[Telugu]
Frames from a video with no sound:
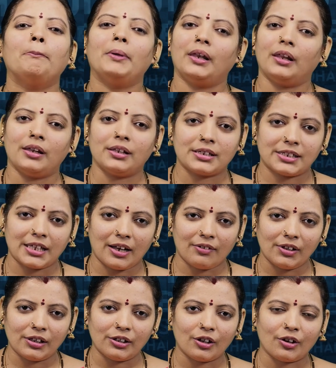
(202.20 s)
పిల్లలకి
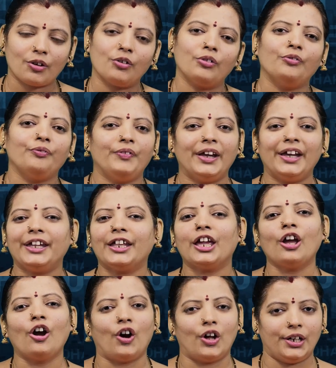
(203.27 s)
సెలవులు దొరకవు
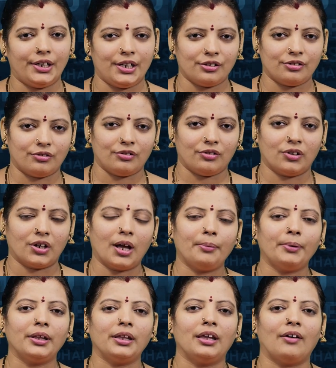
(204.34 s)
వేటికి హాలిడేస్ ఉండవు
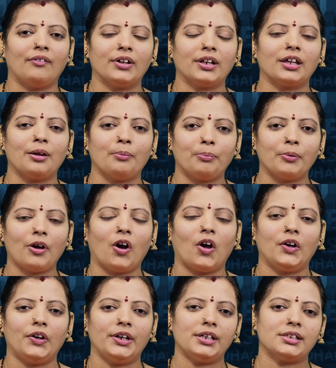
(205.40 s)
కాబట్టి ఎవరికి ఎప్పుడు
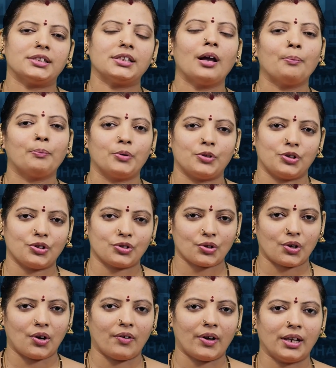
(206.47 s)
హాలిడే ఇస్తే అప్పుడు
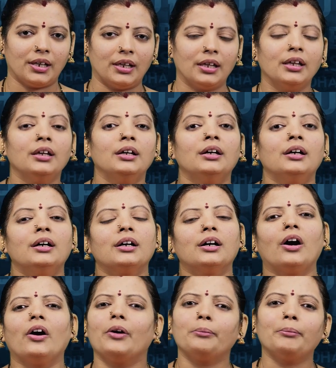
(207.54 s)
చేసుకోవాలి
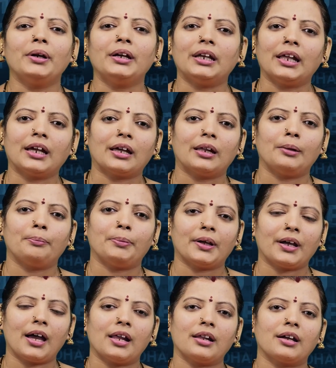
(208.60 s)
గవర్నమెంట్ లెక్కల
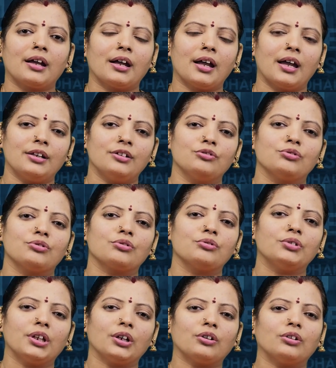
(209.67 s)
ప్రకారంగా కానీ
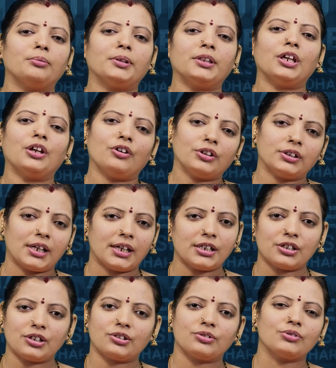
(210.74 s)
చూసుకుంటే కొంతమంది ఏడో
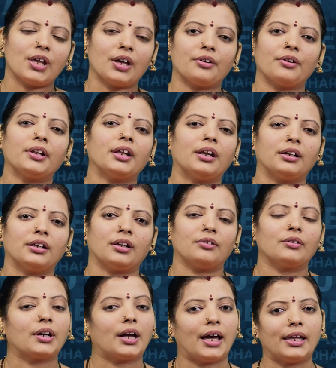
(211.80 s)
తారీఖు ఇస్తున్నారు అని
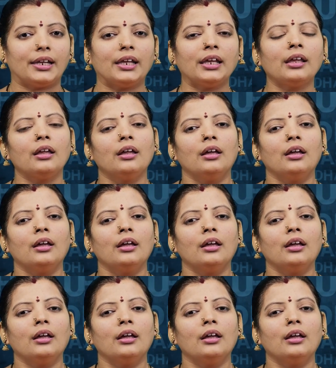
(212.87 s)
అంటారు కానీ